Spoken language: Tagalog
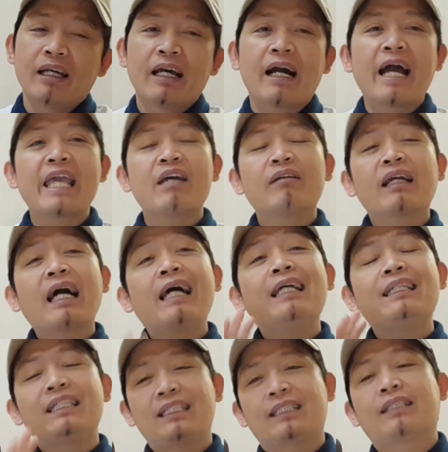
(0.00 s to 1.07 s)
Ngayon
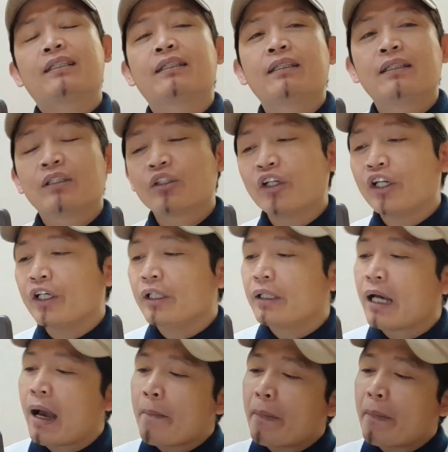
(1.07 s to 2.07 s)
guys, Sunod,